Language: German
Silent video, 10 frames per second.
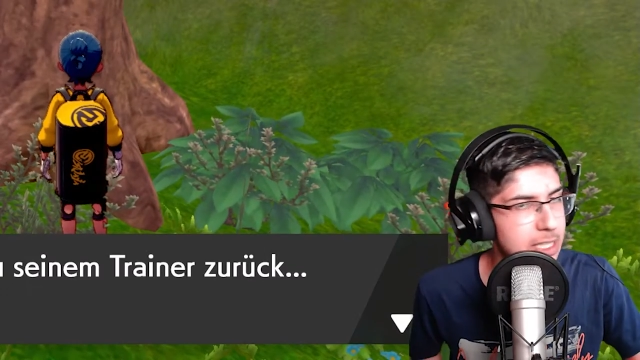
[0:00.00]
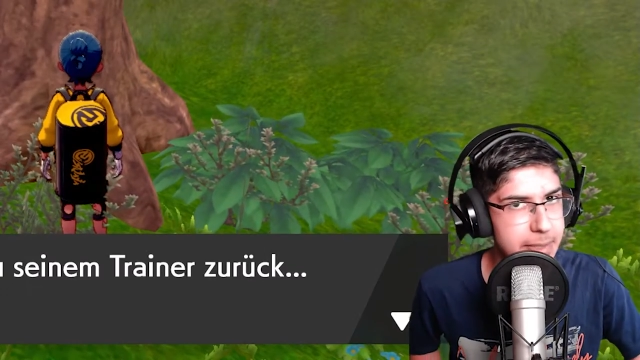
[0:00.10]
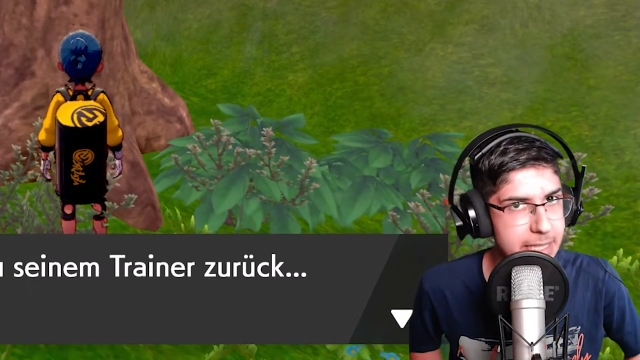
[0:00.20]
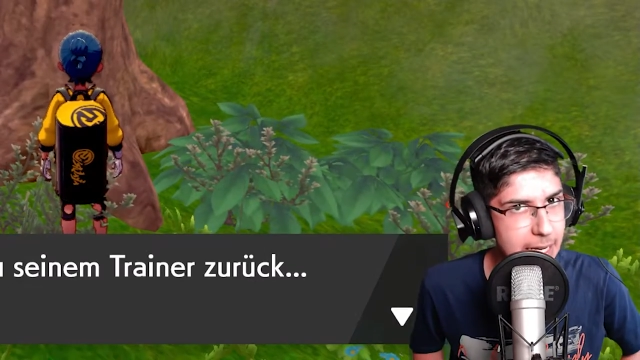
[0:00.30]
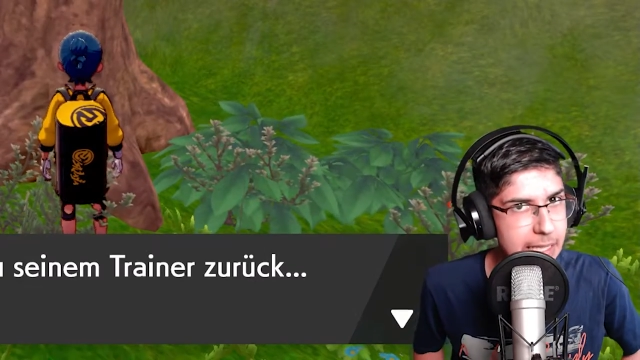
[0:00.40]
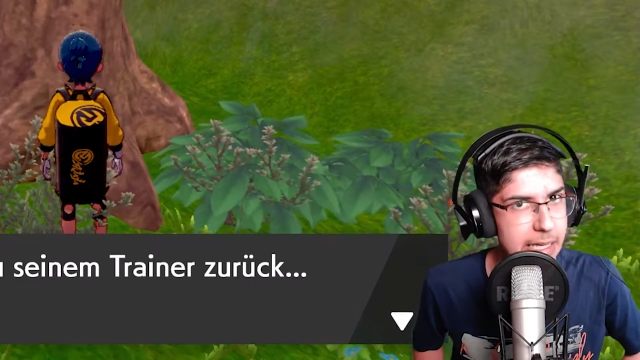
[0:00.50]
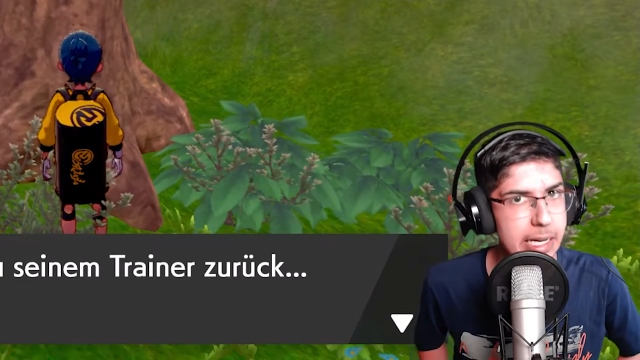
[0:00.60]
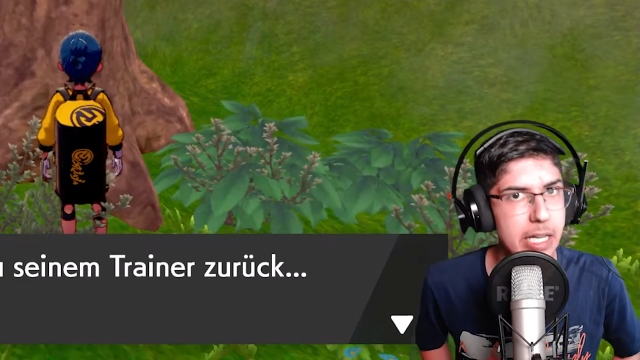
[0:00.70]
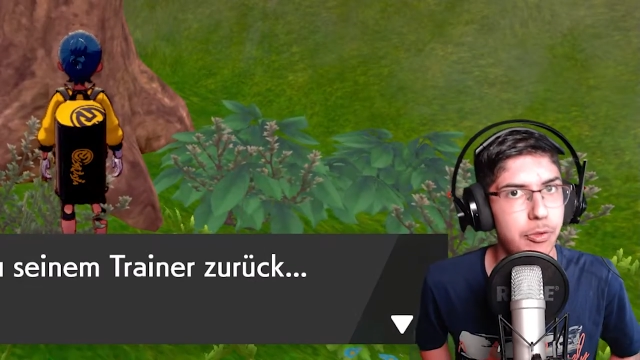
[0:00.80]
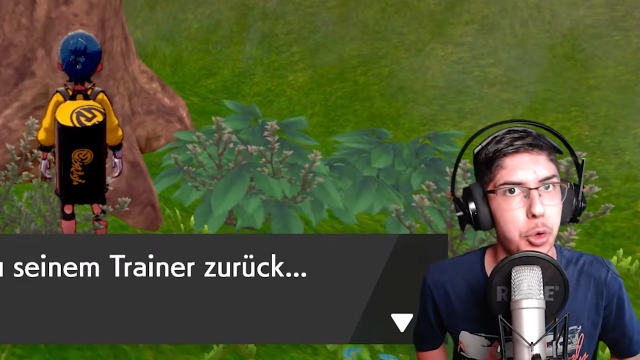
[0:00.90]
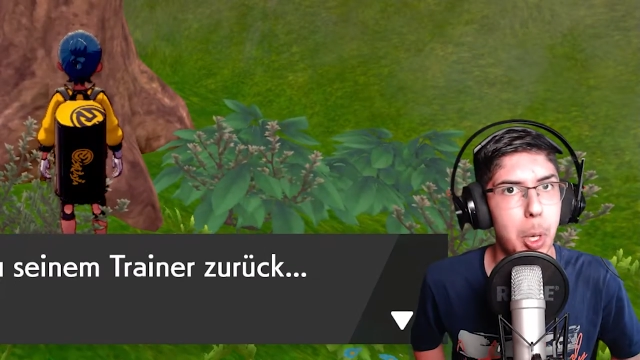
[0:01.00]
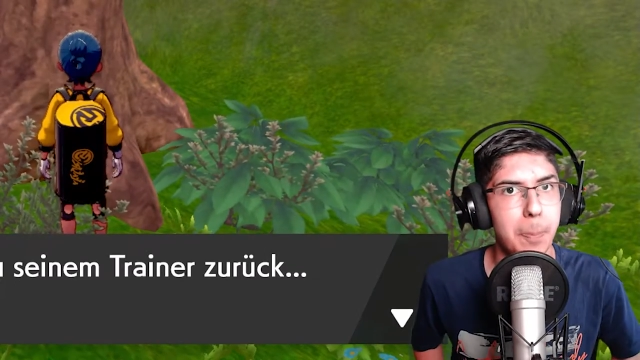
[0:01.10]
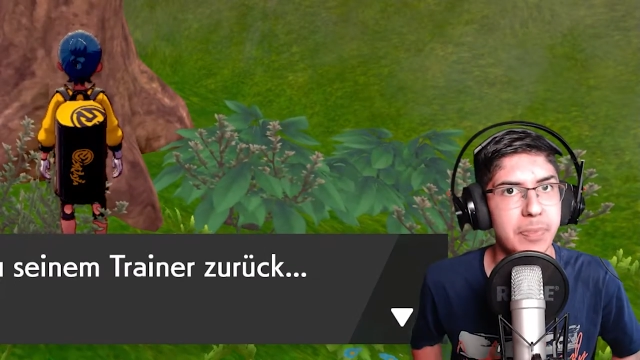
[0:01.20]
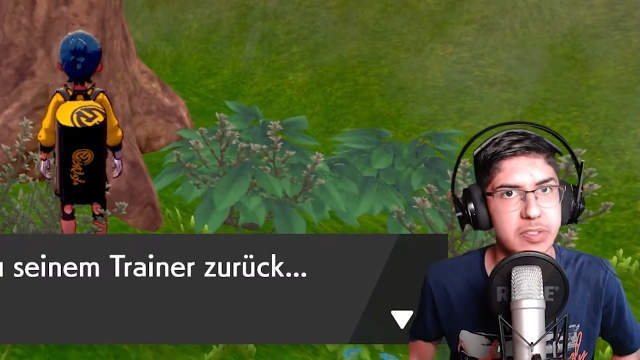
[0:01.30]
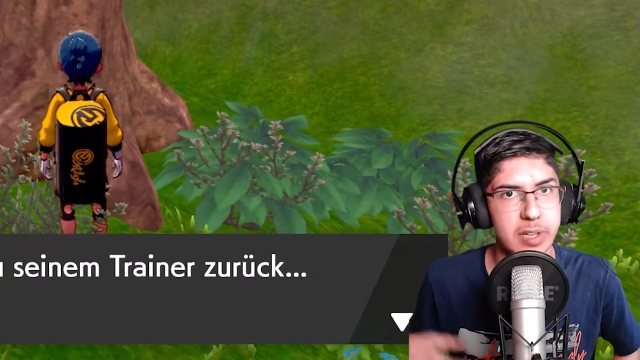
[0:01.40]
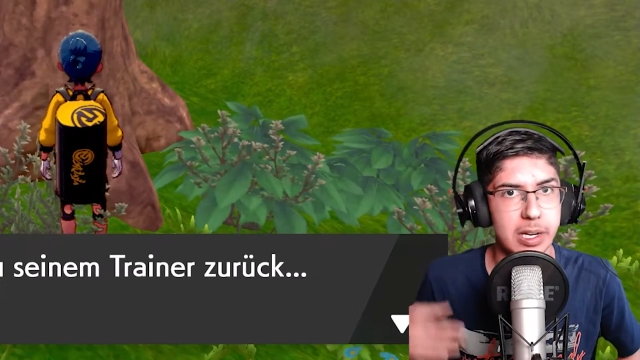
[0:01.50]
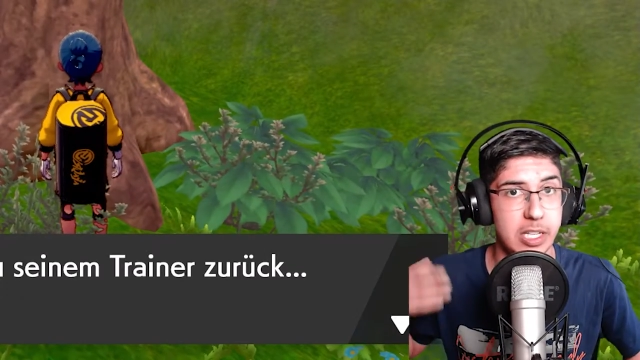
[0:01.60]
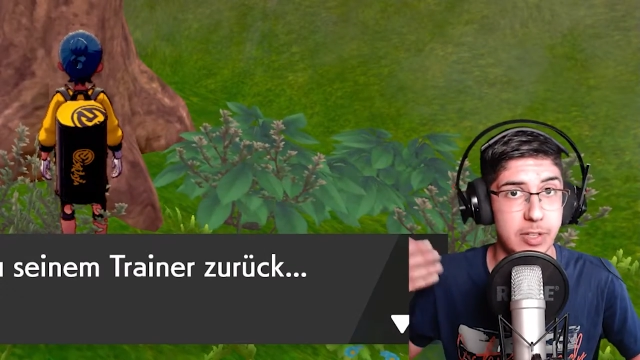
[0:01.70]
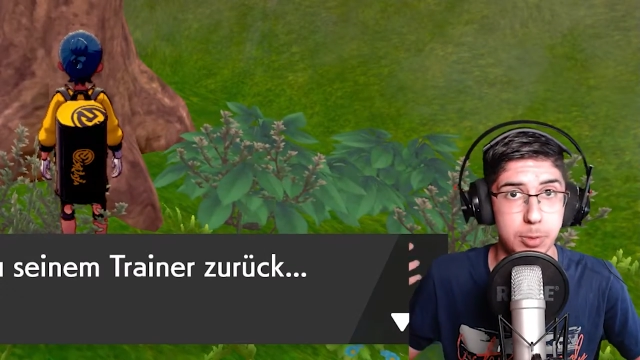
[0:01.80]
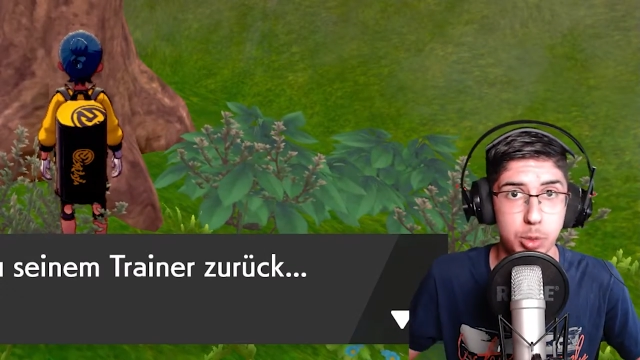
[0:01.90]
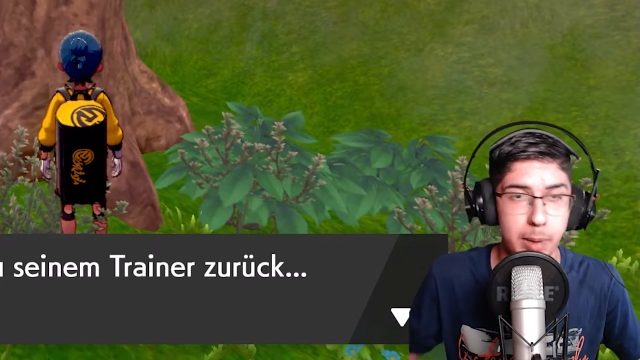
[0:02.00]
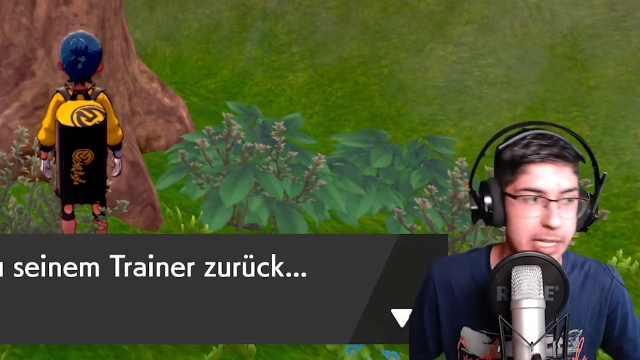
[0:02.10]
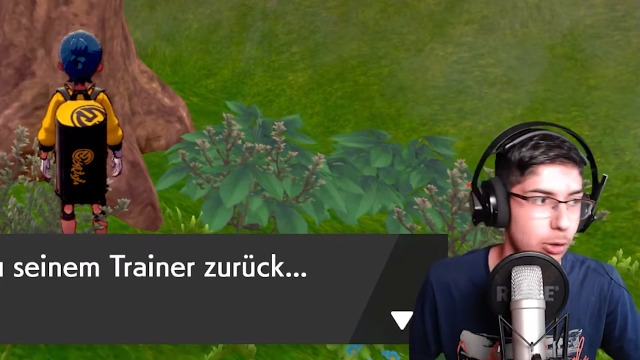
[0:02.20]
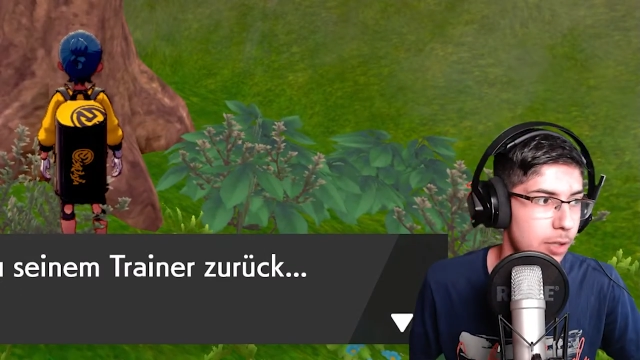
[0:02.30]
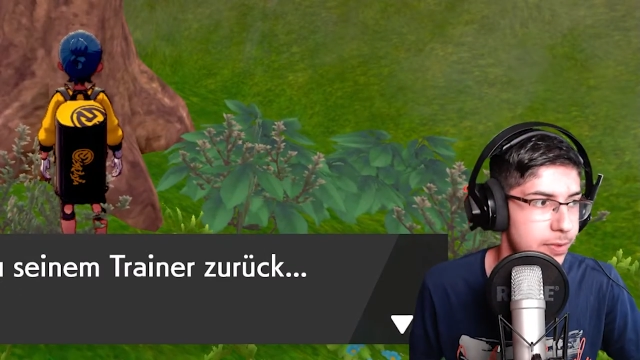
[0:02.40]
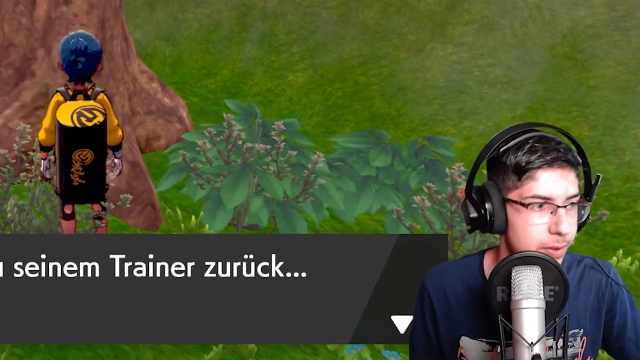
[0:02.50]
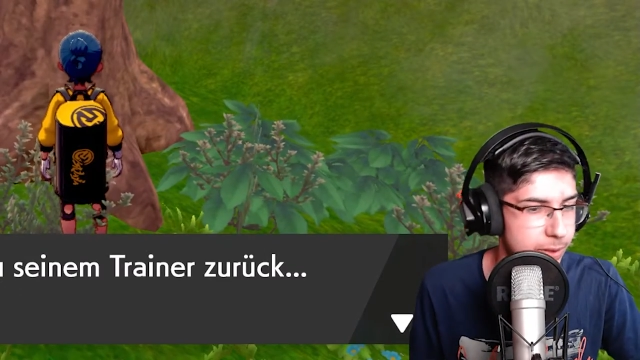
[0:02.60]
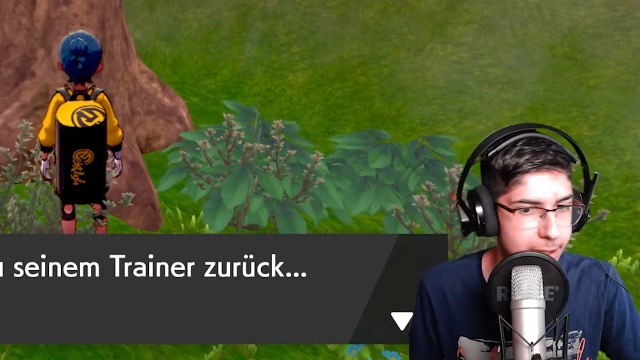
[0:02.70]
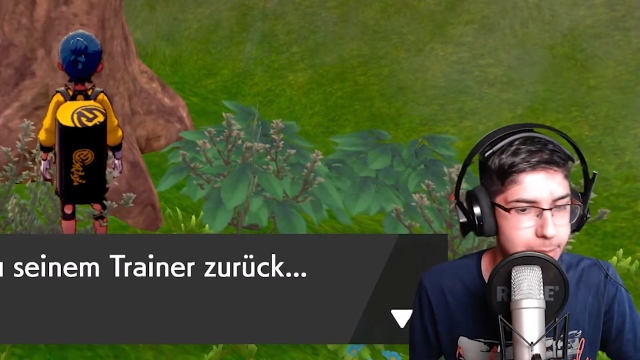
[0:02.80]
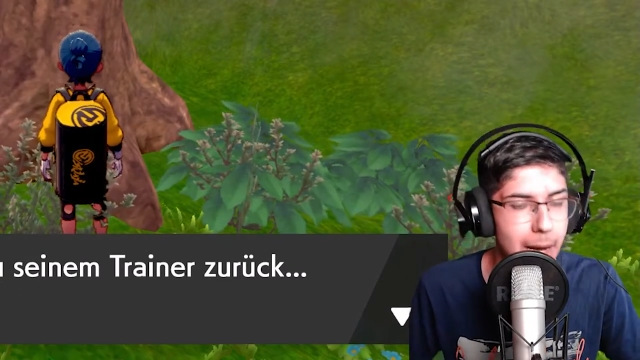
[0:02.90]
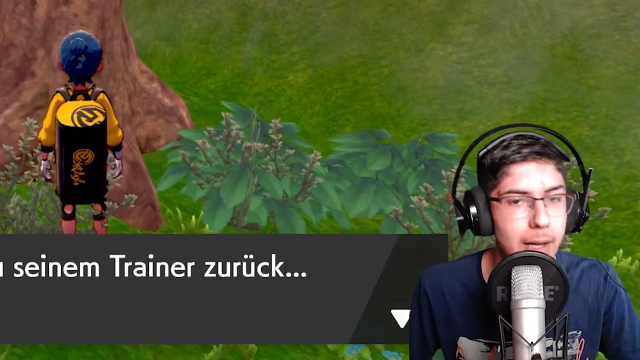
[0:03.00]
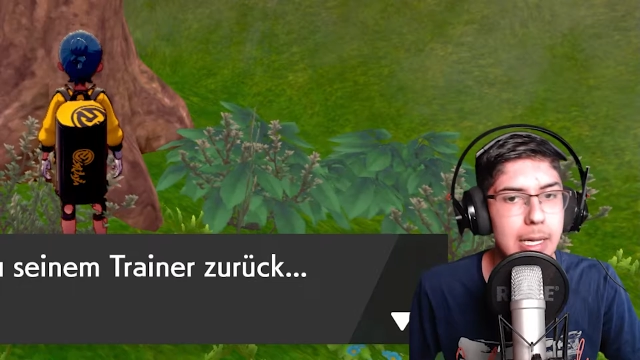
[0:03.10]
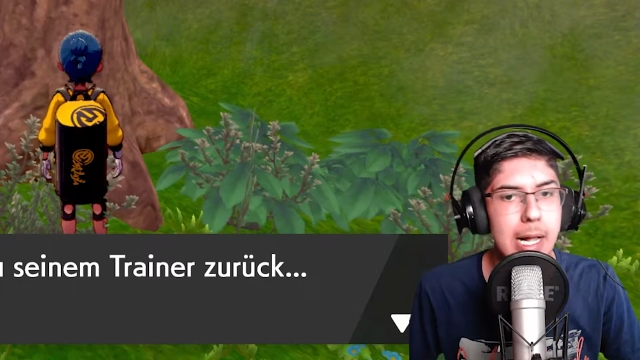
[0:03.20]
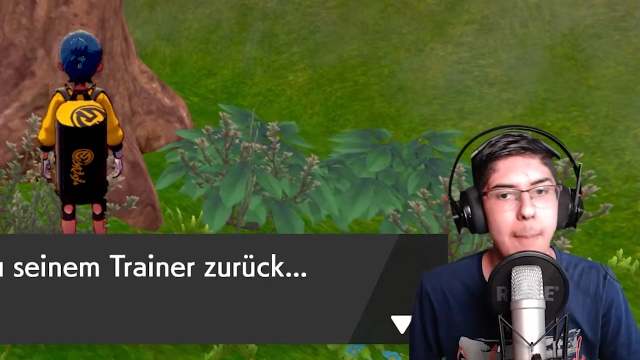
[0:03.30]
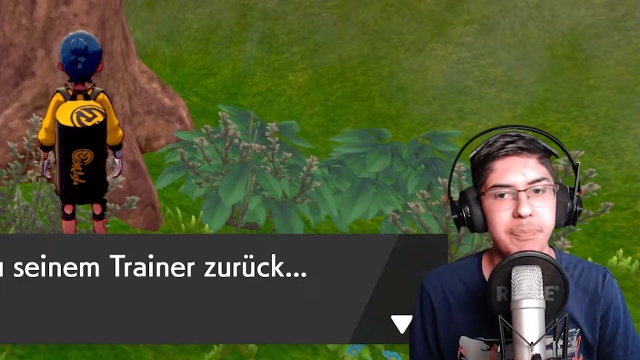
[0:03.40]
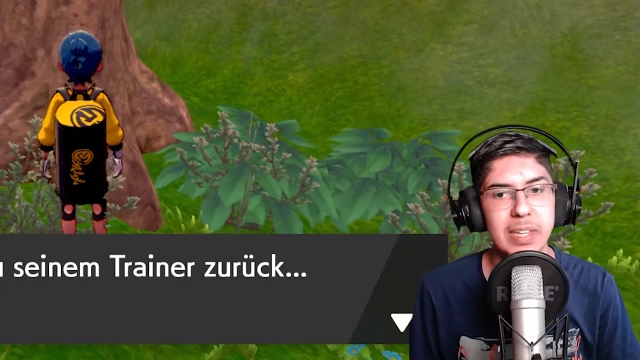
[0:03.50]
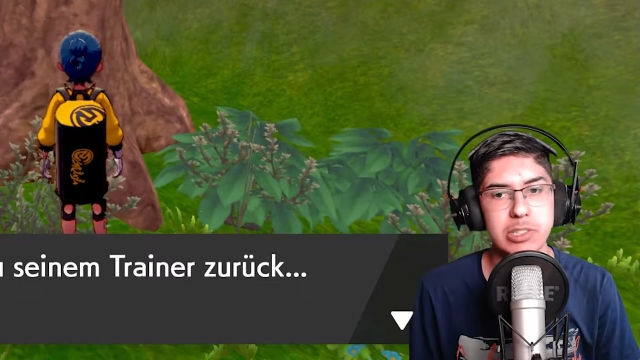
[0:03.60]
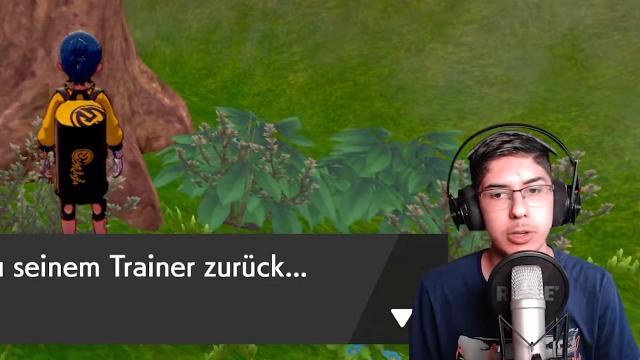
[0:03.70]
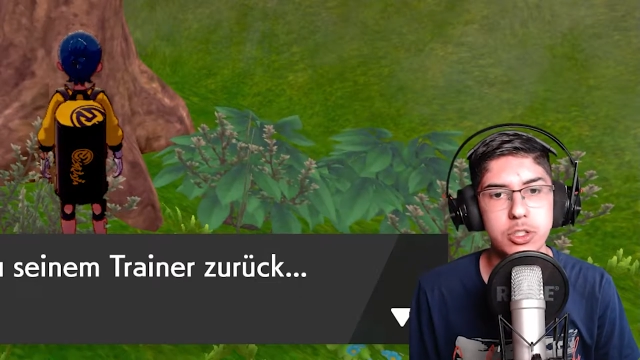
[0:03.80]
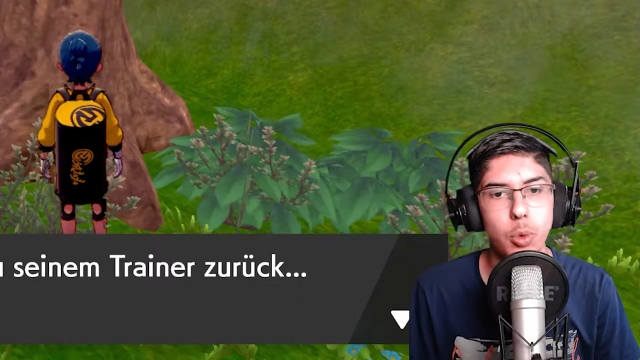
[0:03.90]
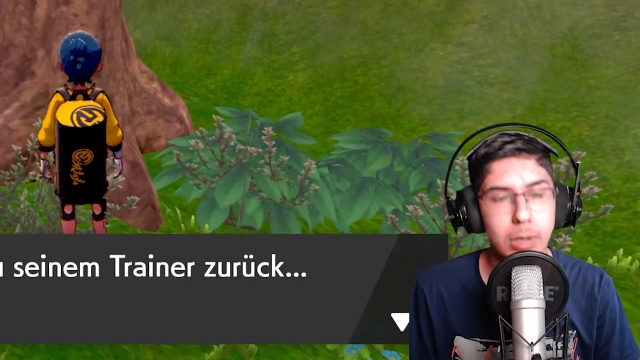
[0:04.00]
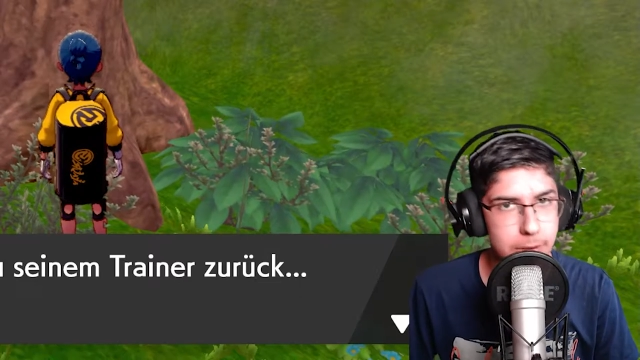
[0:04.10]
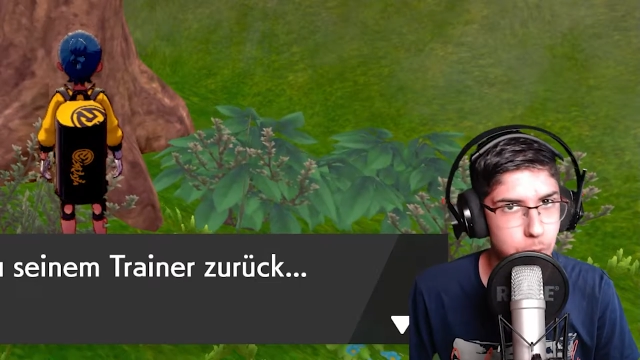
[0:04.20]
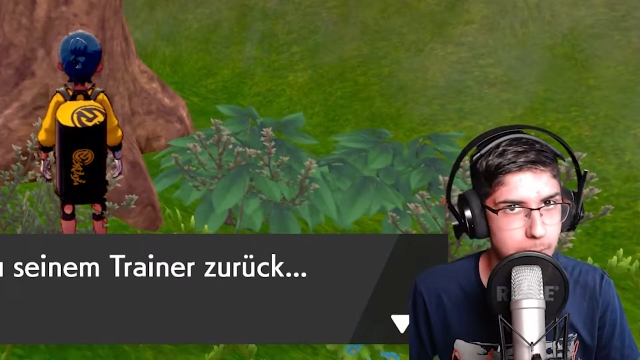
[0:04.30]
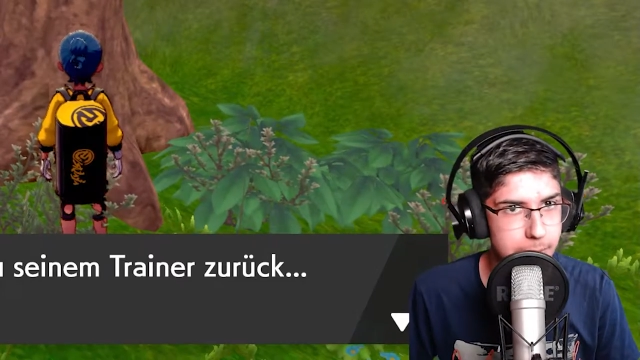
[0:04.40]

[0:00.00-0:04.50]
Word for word: Aber es kann gelegentlich vorkommen, dass während ich was bespreche oder was Wichtiges mache, dass es heute zurückland kommen